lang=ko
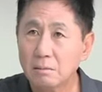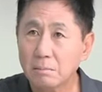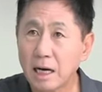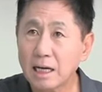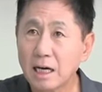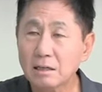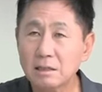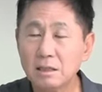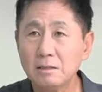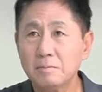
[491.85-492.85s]

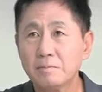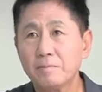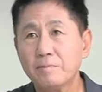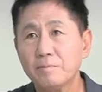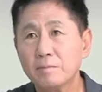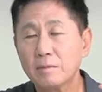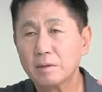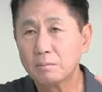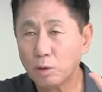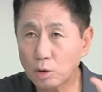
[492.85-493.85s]
마약을
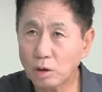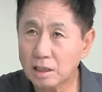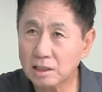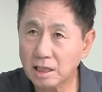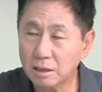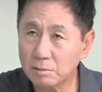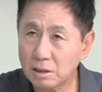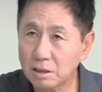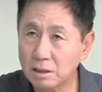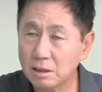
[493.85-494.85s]
복용한
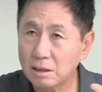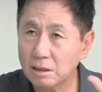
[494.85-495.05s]
사람을